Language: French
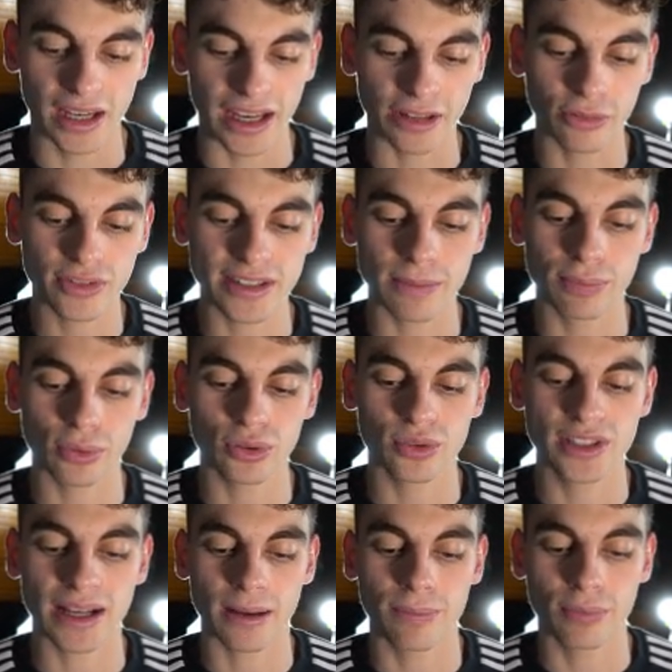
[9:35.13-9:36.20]
Et donc c'est pour te
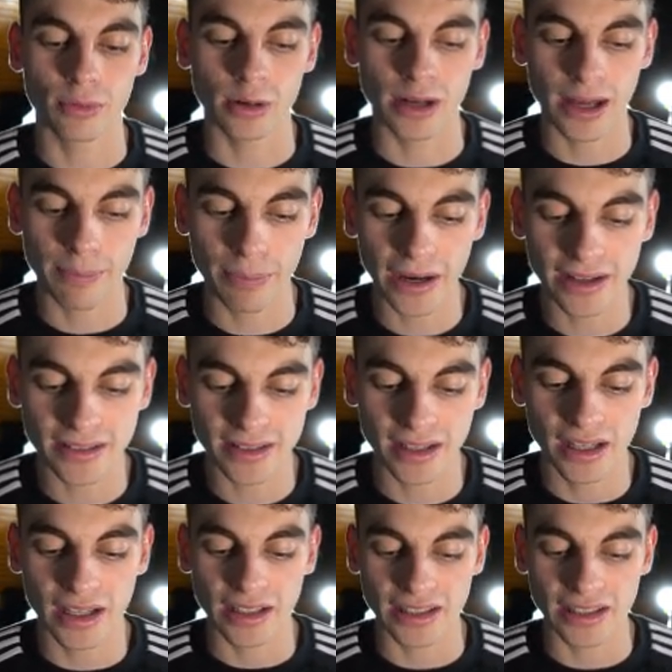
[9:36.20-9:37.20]
dire un peu l'impact